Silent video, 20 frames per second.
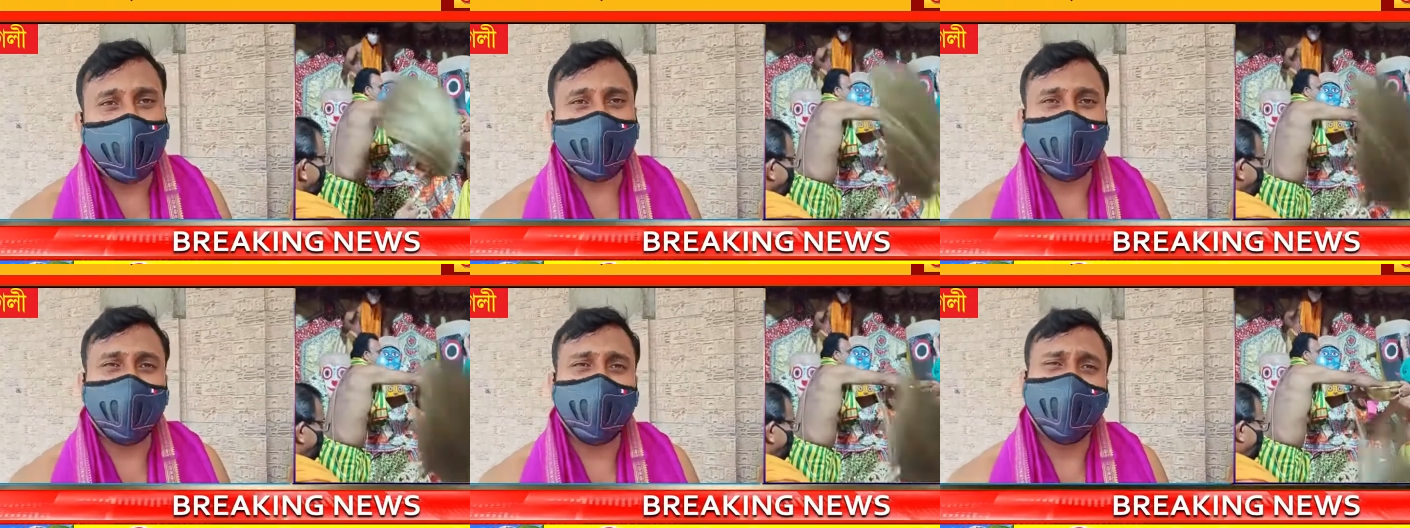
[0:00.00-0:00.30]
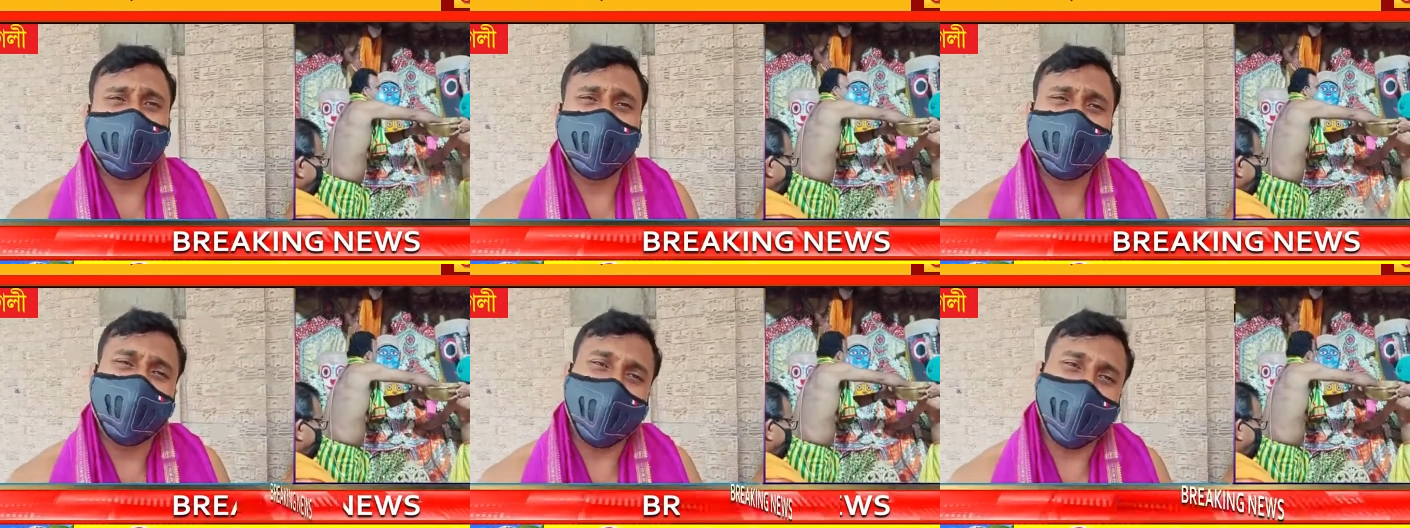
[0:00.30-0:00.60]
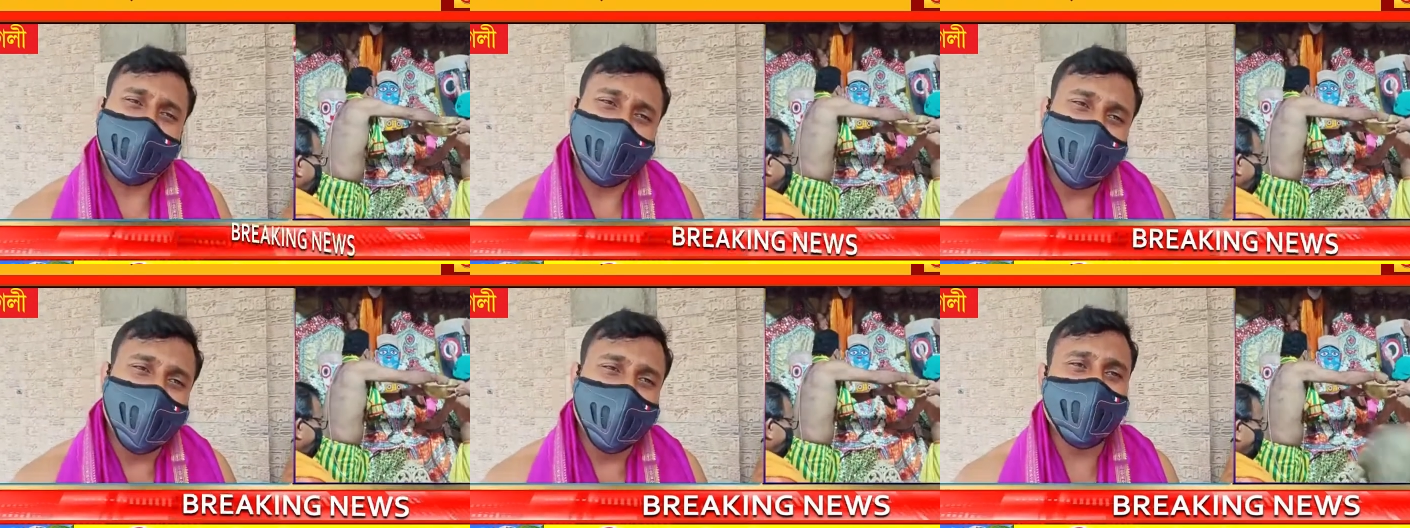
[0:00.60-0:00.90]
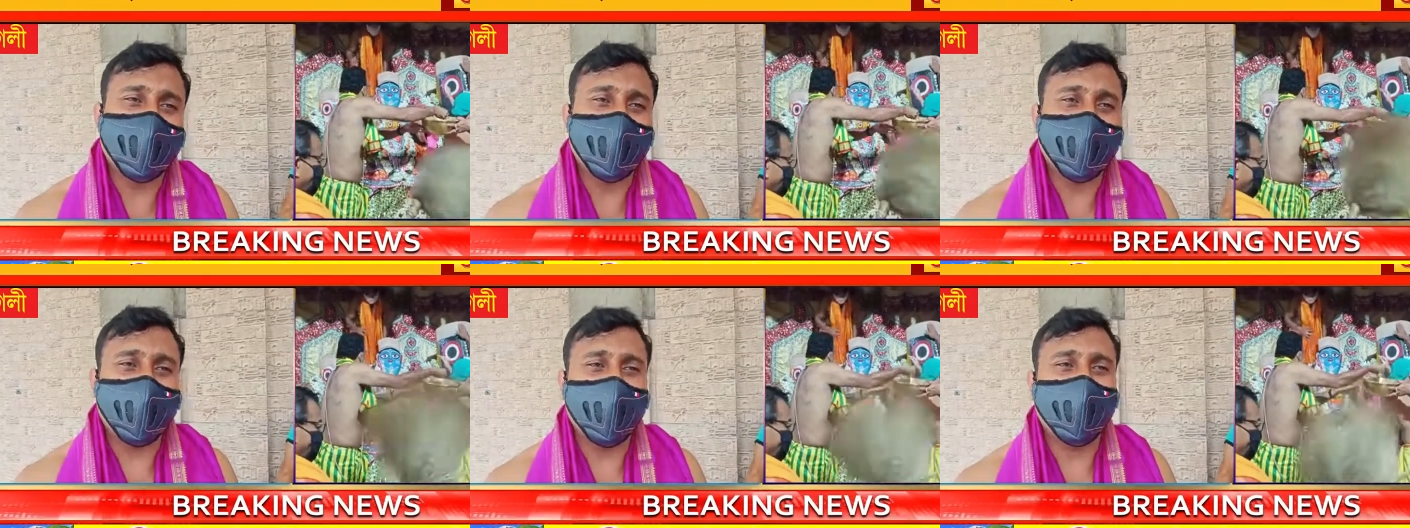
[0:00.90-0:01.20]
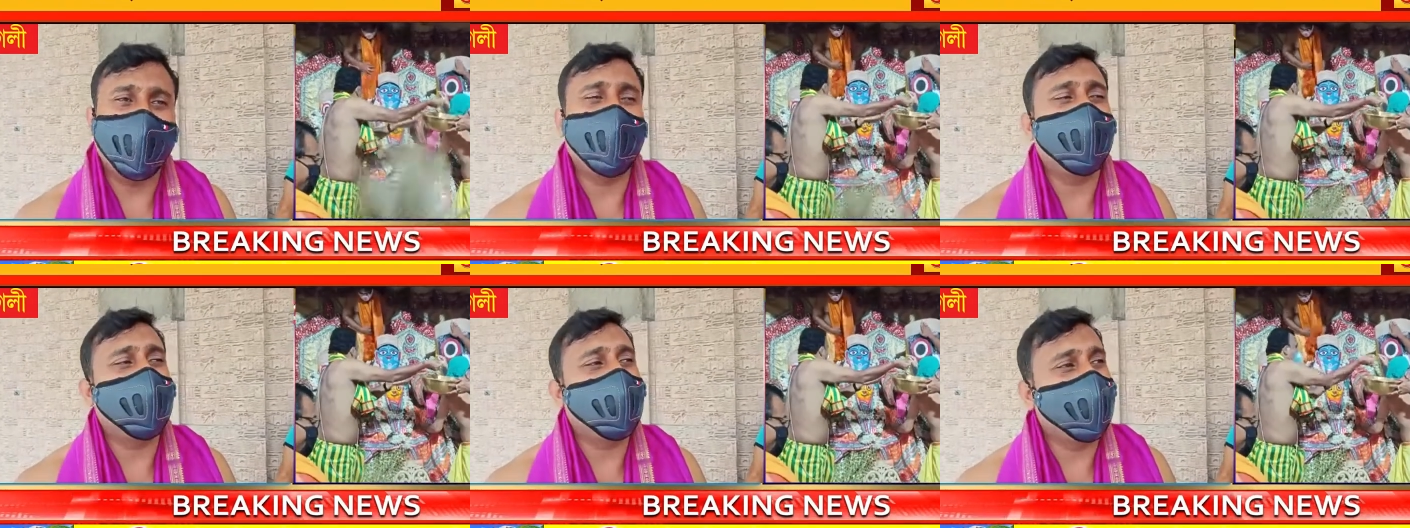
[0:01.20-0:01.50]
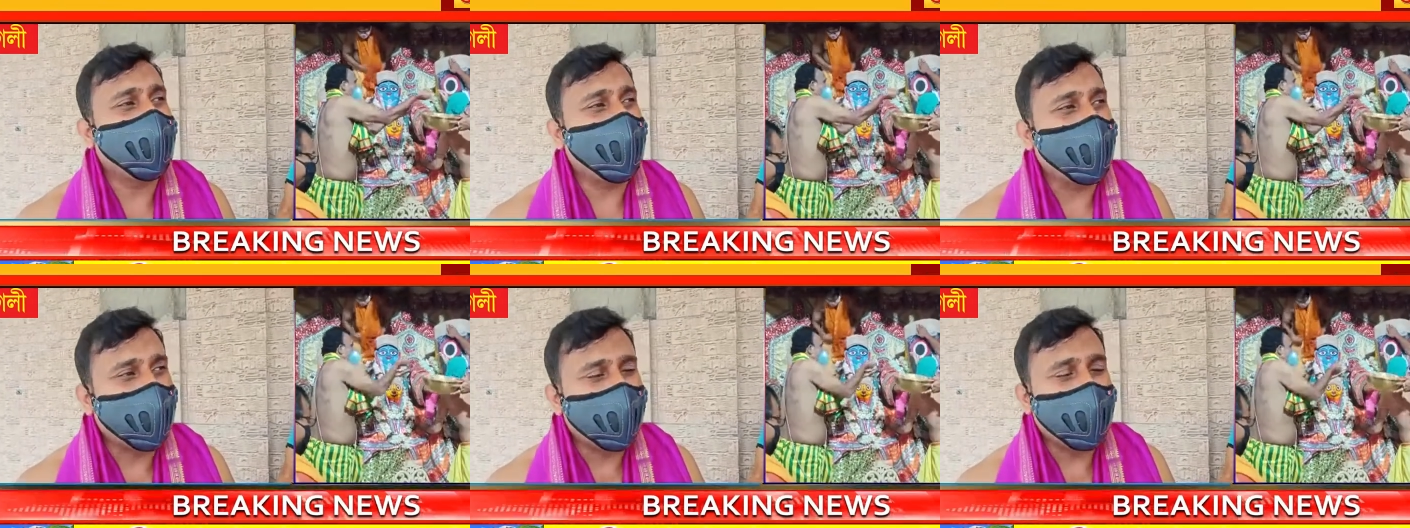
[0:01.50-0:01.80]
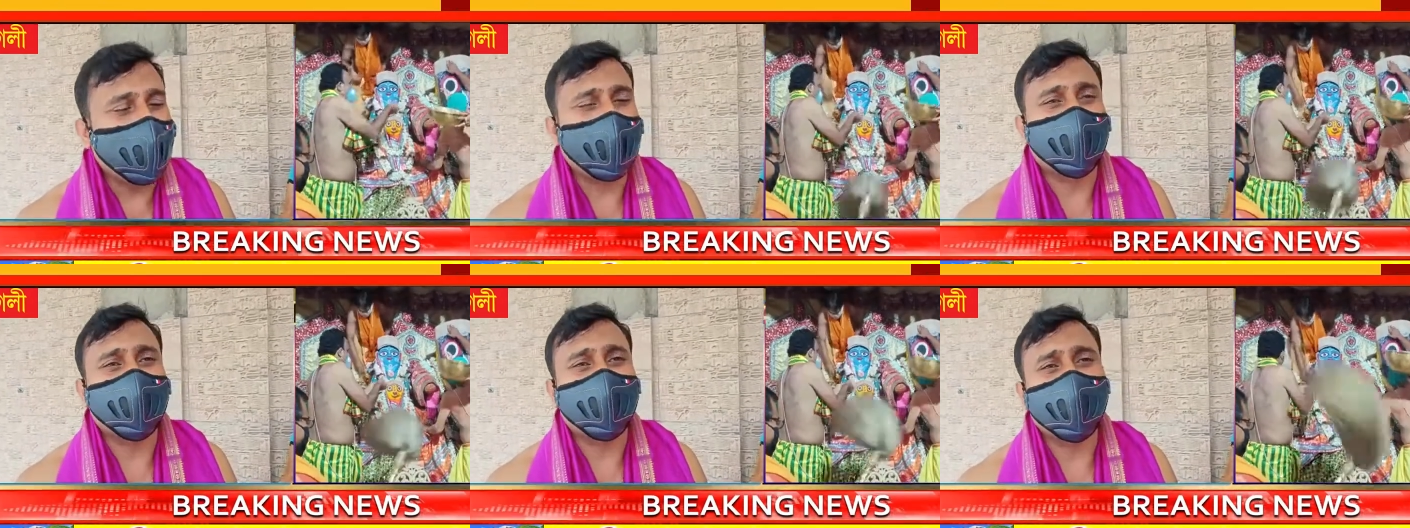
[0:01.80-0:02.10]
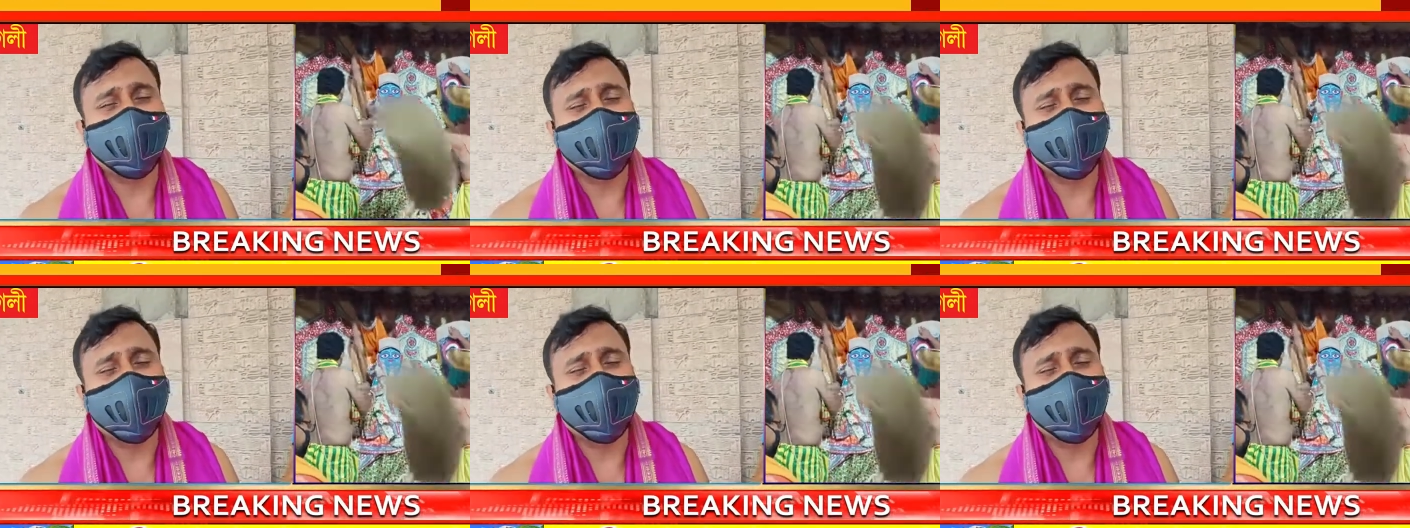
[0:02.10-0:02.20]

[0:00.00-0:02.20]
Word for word: পাচ্ছে তাকে মুক্ত করবে এবং আমরা